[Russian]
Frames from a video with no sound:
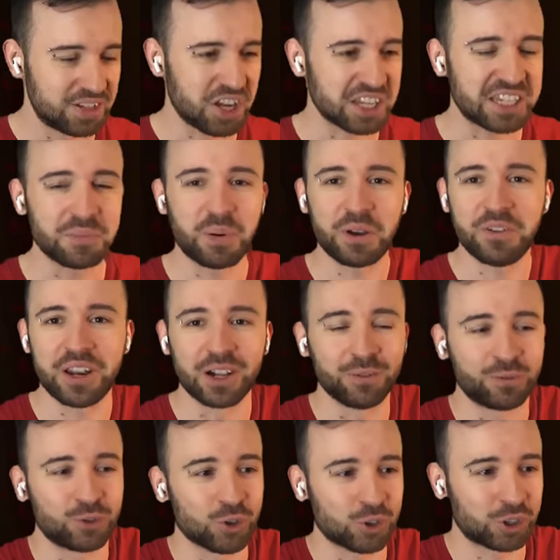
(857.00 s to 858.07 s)
Сейчас я поверил
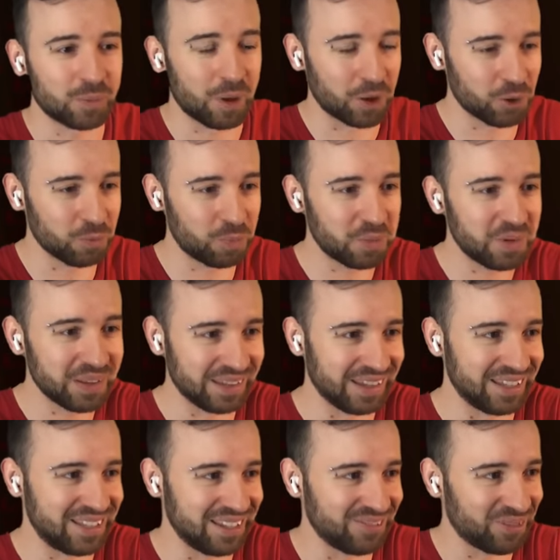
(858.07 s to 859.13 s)
в то, что могу
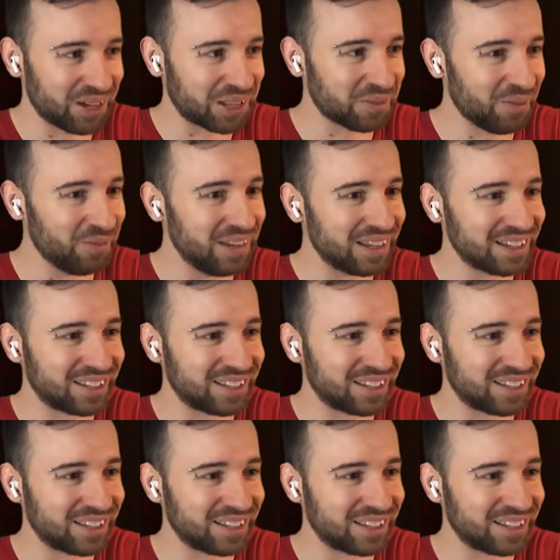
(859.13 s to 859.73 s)
победить, и поэтому мне